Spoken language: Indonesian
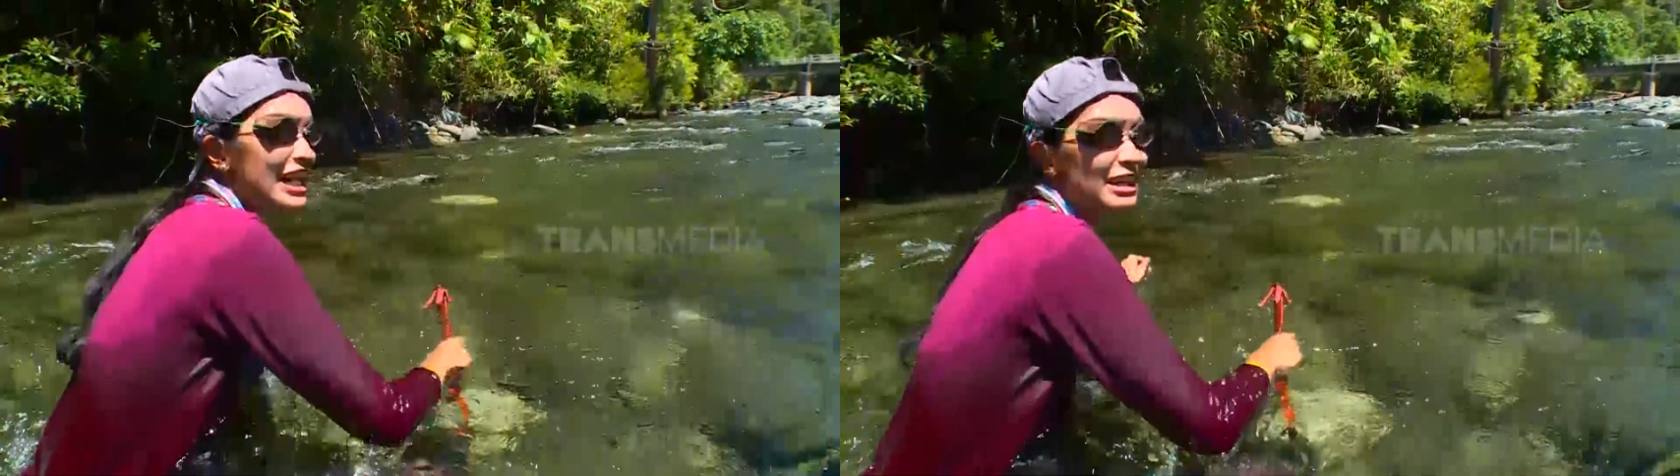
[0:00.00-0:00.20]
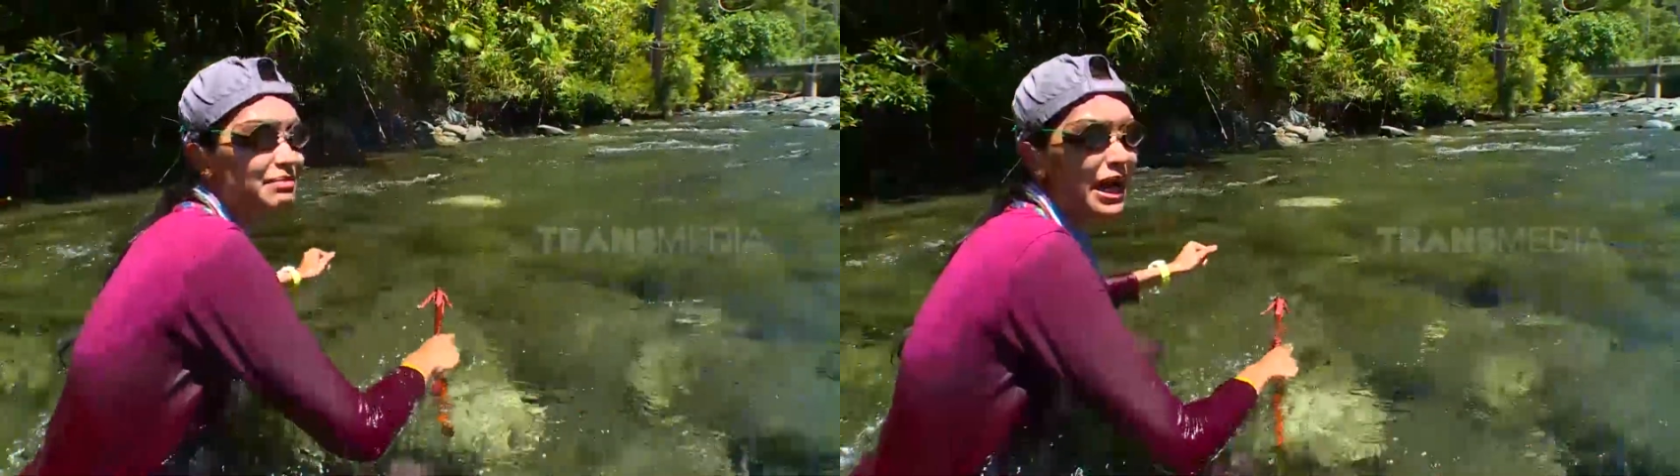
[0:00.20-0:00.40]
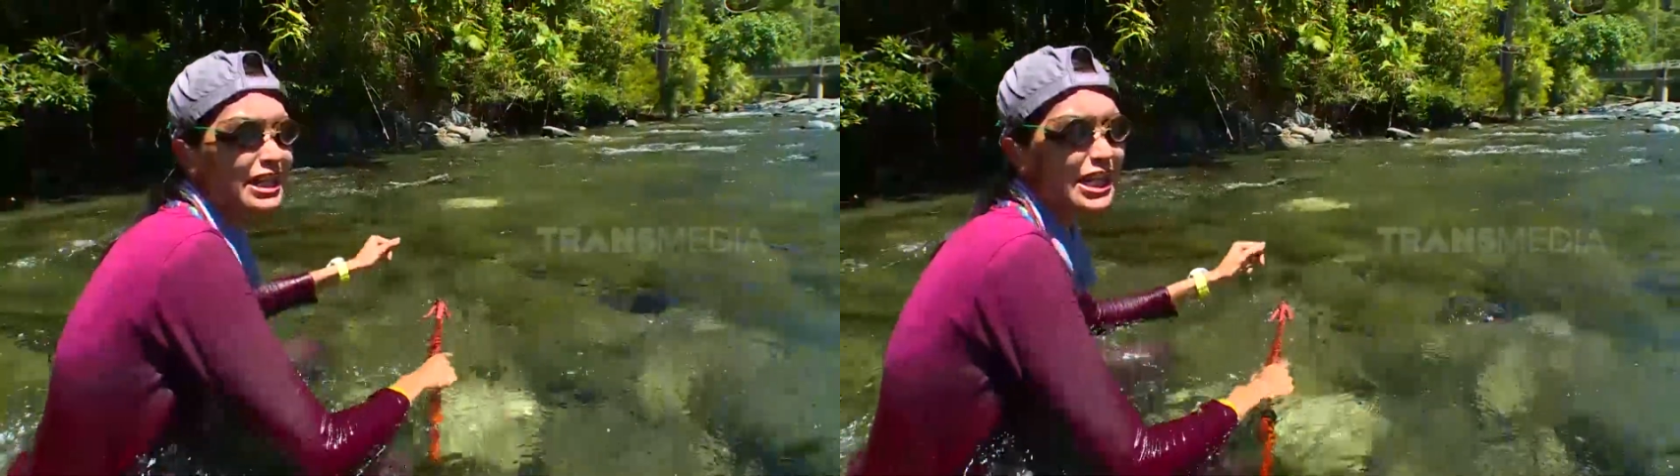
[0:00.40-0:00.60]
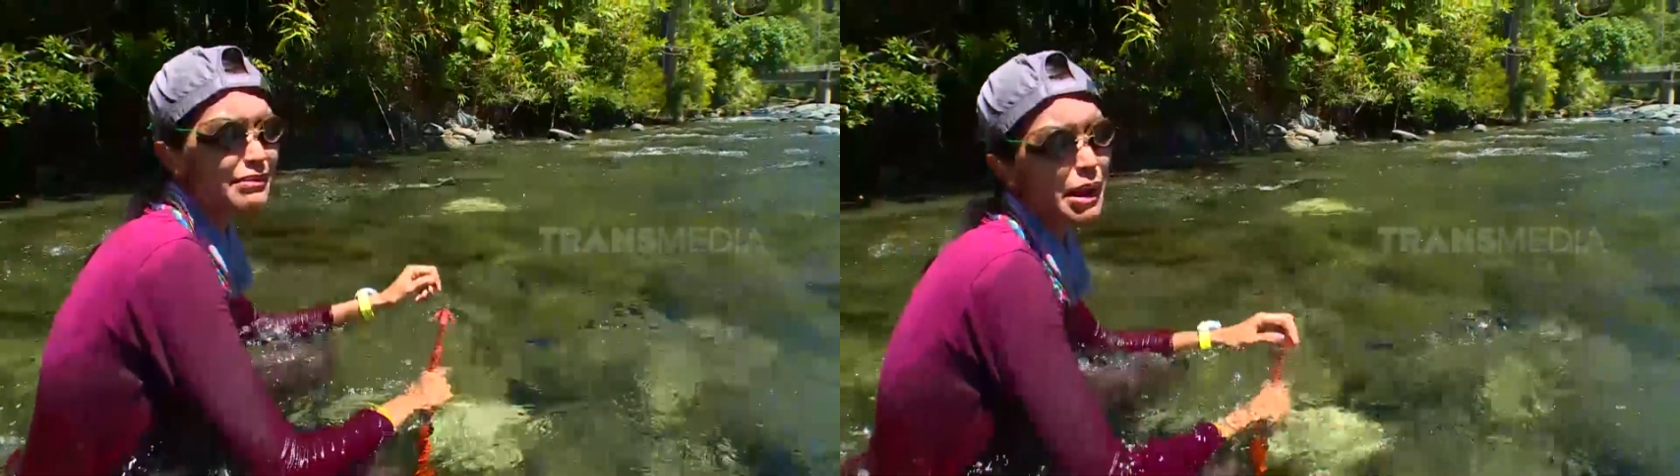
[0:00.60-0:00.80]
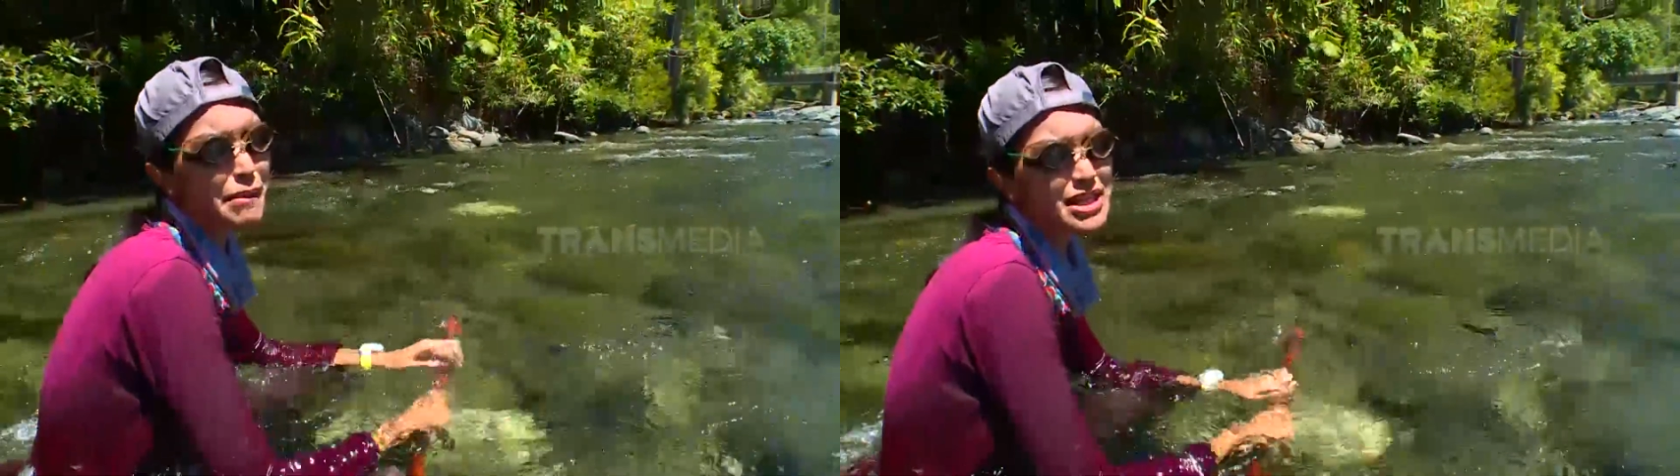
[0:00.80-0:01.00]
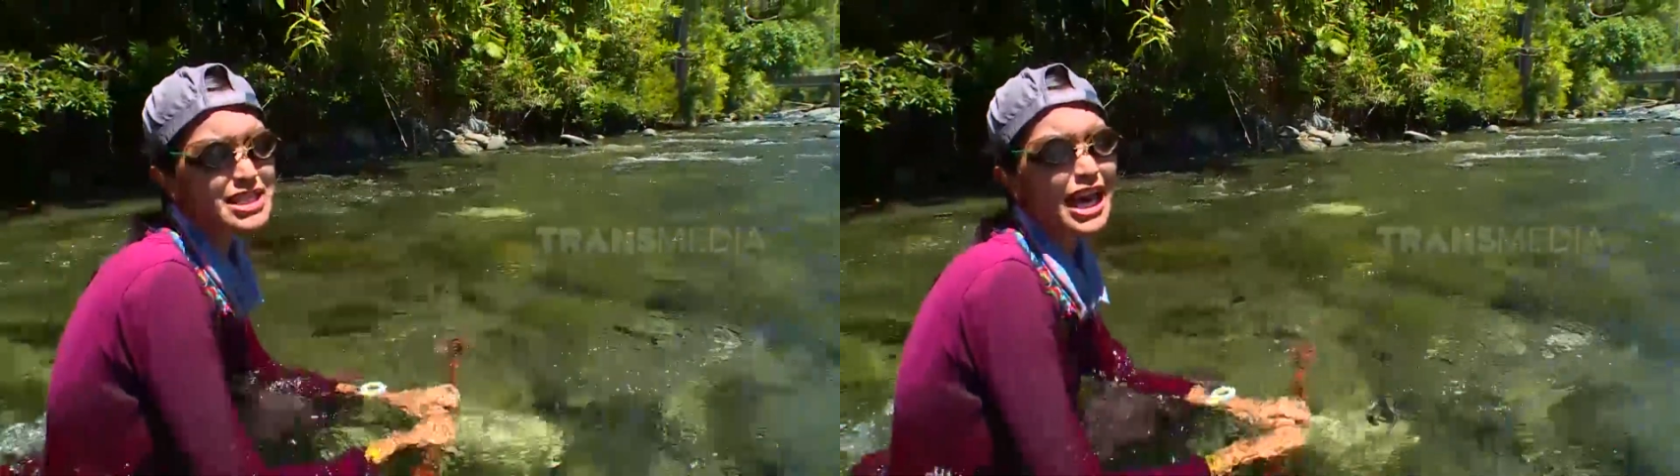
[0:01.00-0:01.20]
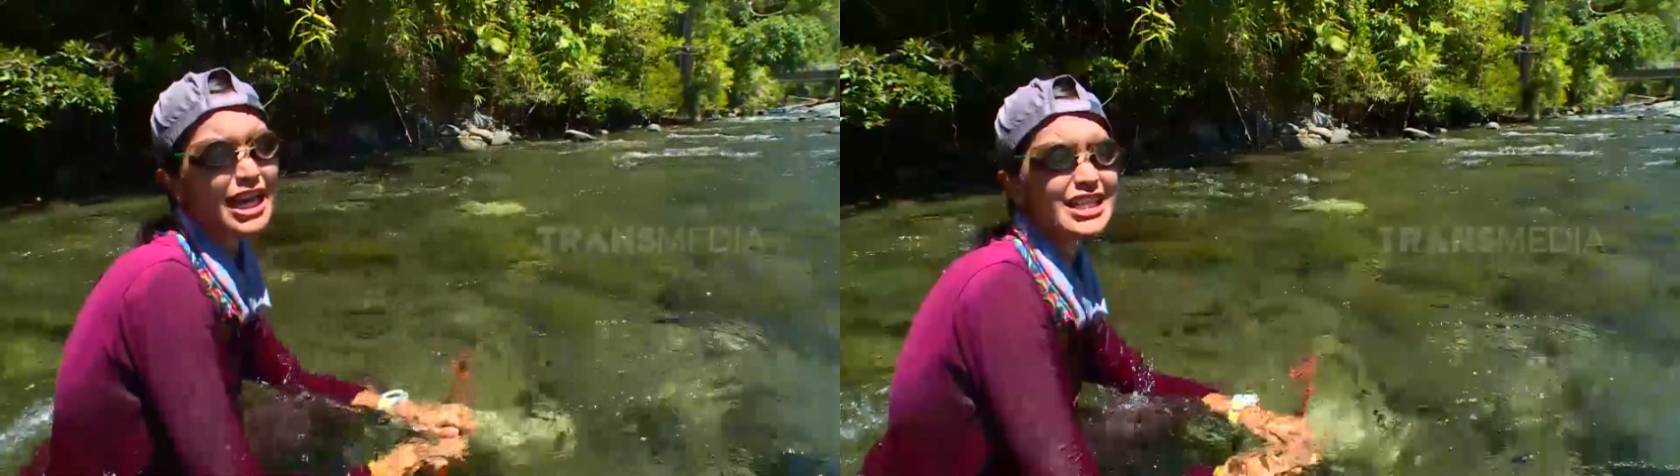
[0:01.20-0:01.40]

lihat perhatiin memang cara